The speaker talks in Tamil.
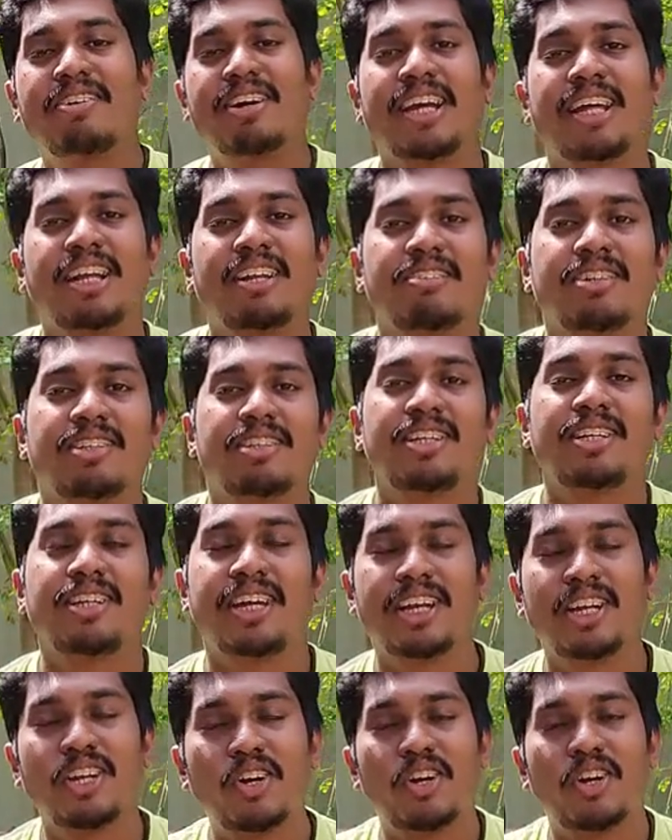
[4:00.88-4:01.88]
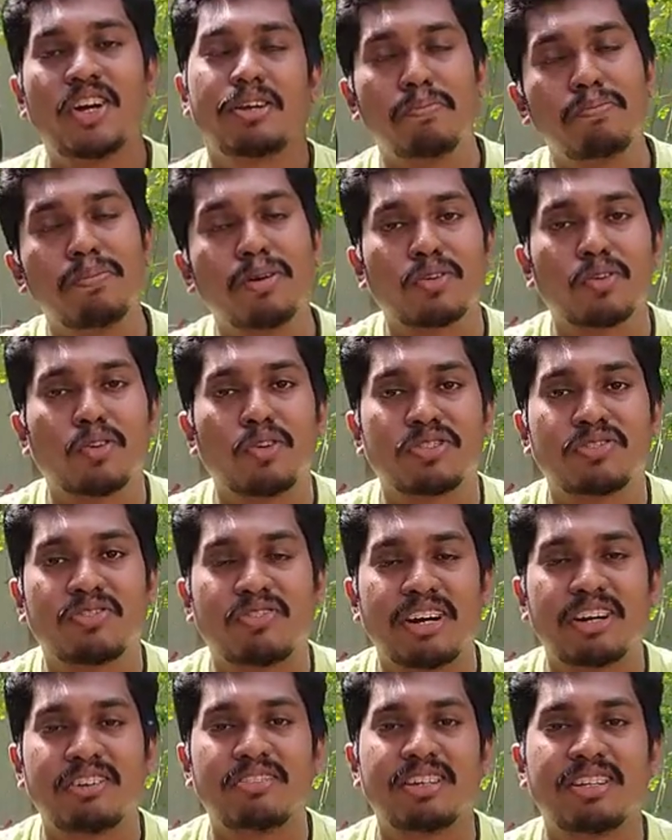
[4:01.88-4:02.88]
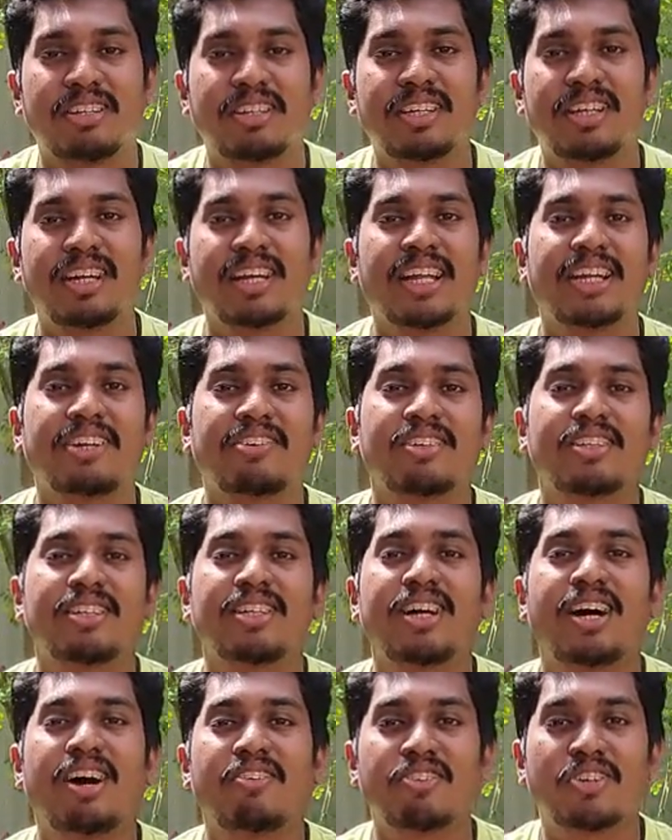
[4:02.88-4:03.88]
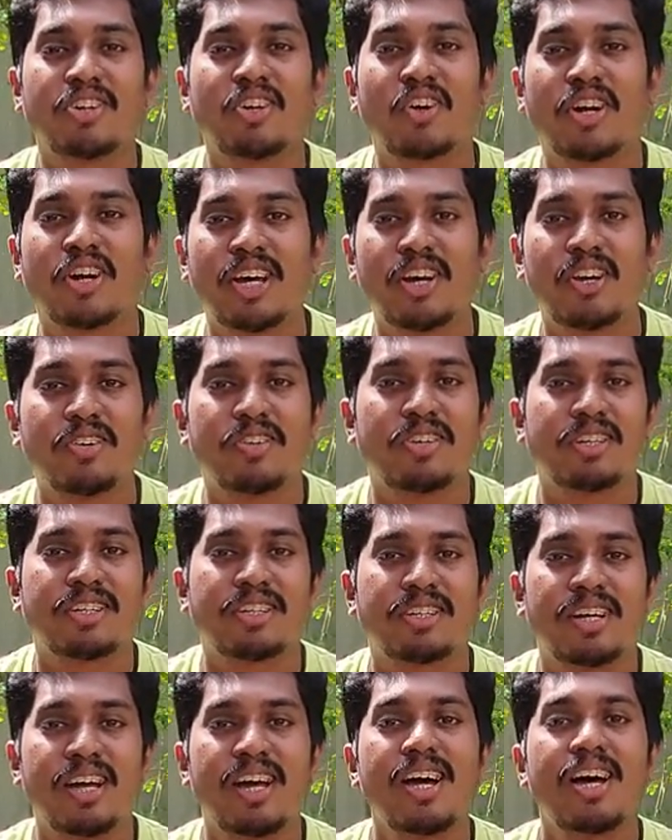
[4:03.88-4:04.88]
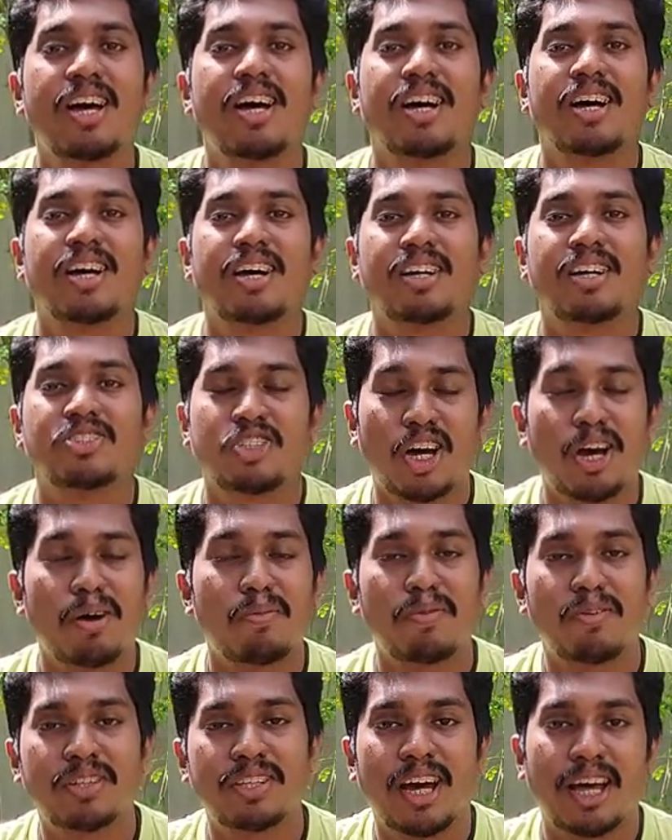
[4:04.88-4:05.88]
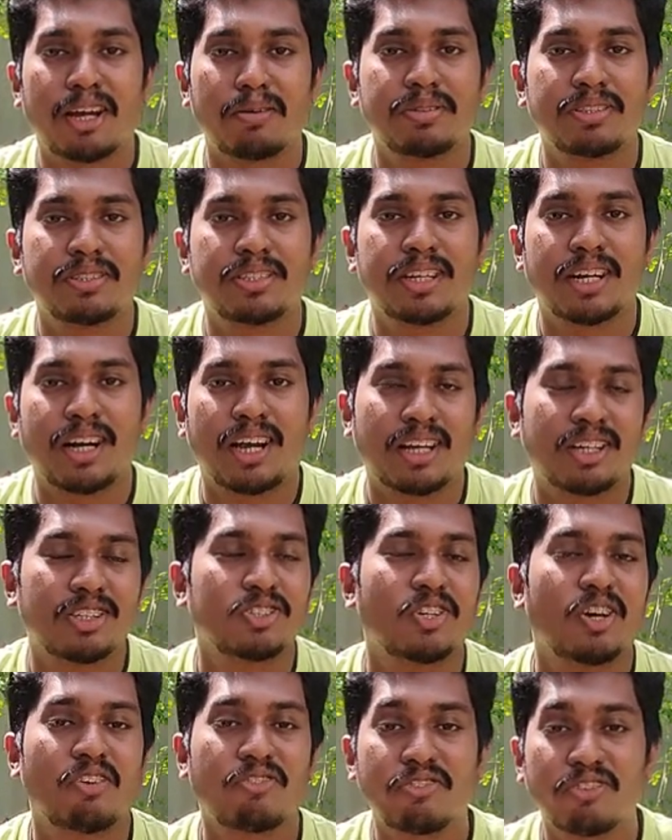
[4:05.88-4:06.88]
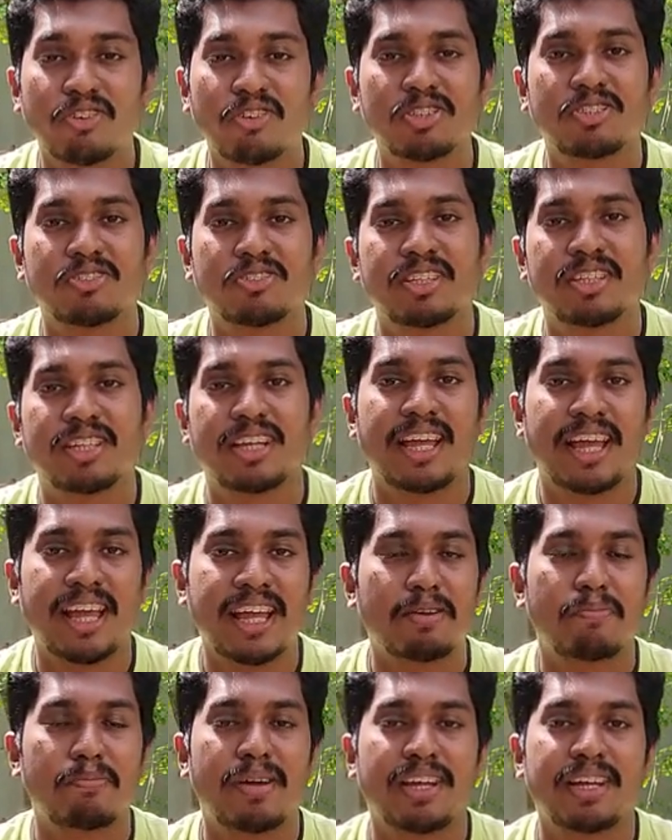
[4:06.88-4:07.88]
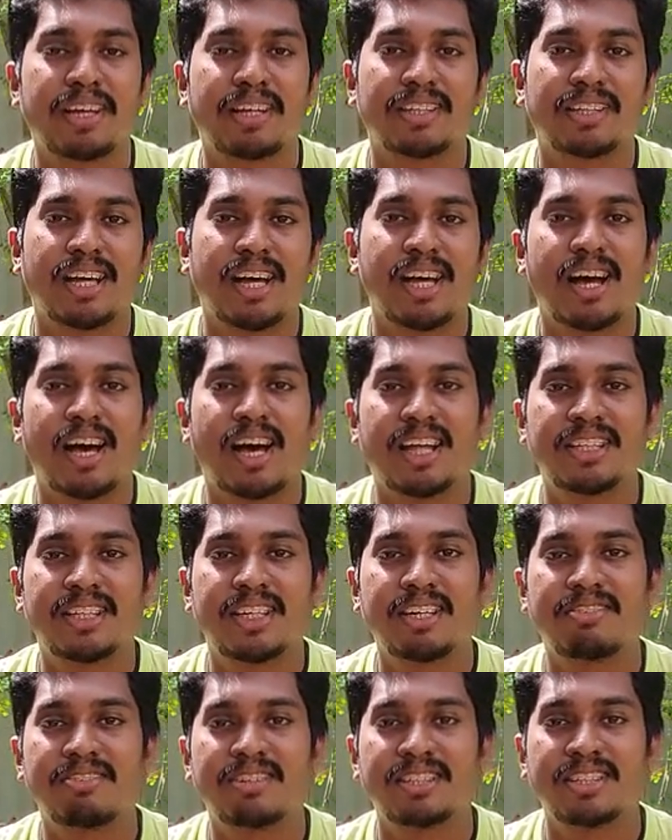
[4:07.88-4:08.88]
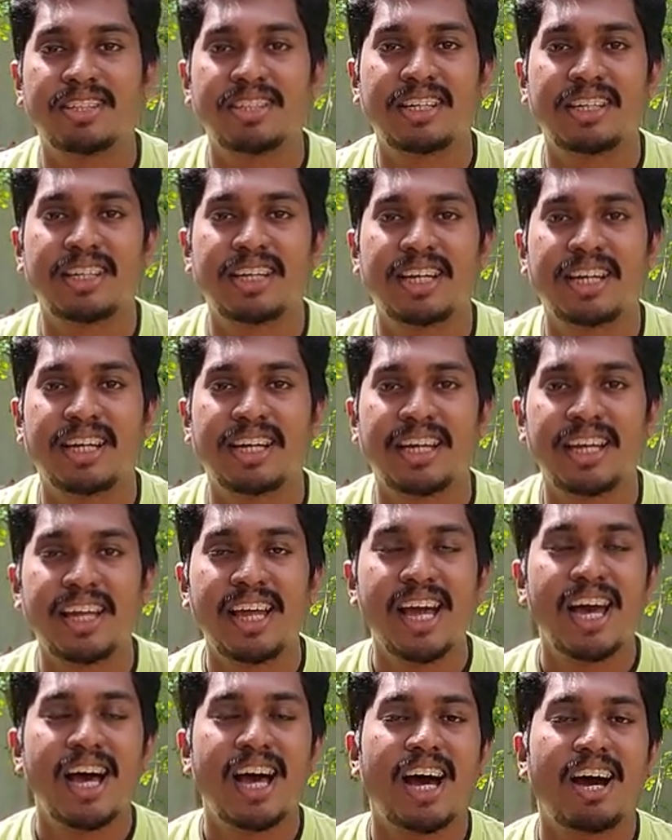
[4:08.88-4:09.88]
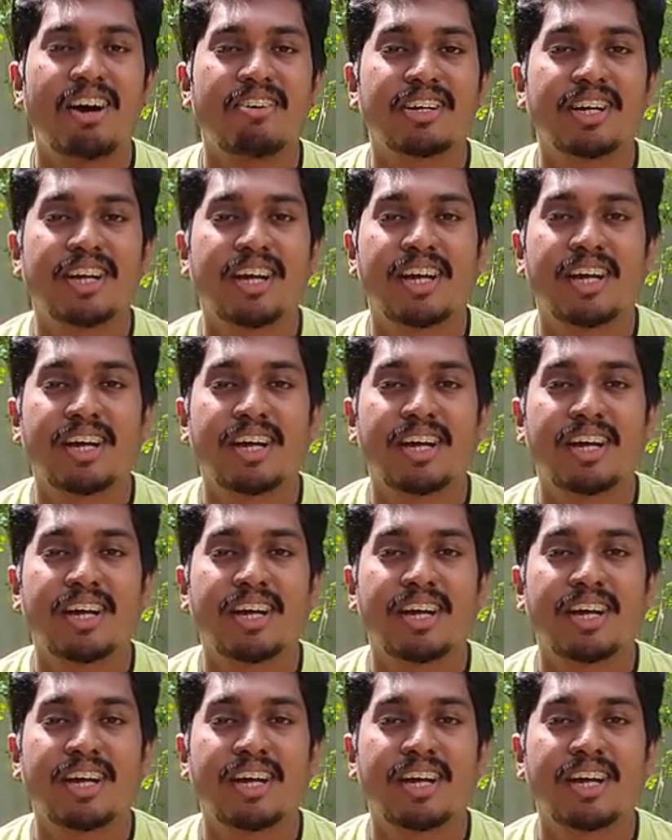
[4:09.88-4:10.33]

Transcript: வகையில் வந்து என்னோட ரொம்ப க்ளோஸ் ஃப்ரெண்ட் வந்து இன்றைக்கி வந்து அவங்களோட ஒரு ஜாபை வந்து ஆரம்பிச்சிருக்கிறாங்க ஸோ அஃப்கோர்ஸ் வந்து கேக் மேக்கிங் தான் அதில் வந்து இன்றைக்கி அவங்க